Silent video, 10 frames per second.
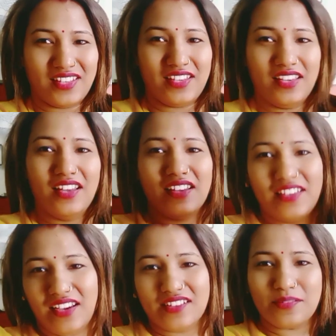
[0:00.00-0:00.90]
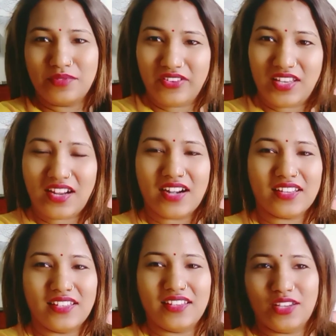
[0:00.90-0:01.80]
की ये अगर सब्जी वगैरह काट के
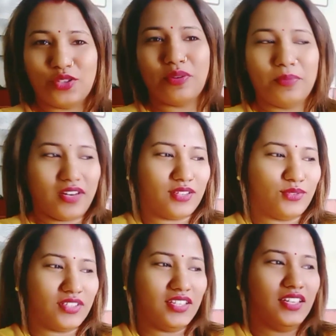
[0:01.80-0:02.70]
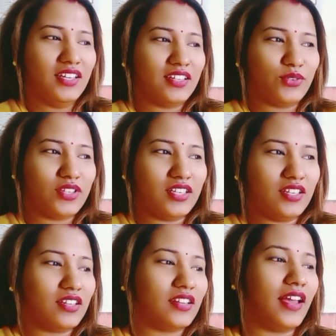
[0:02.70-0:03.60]
दे देंगे तो मैं बना दूंगी क्योंकि
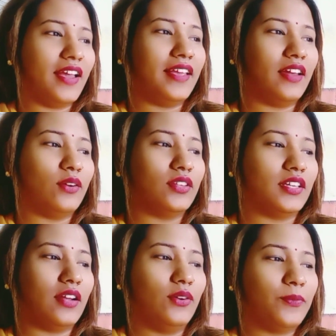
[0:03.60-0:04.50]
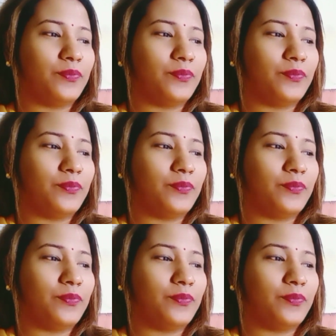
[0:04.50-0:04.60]
नहीं करो अंदर आओ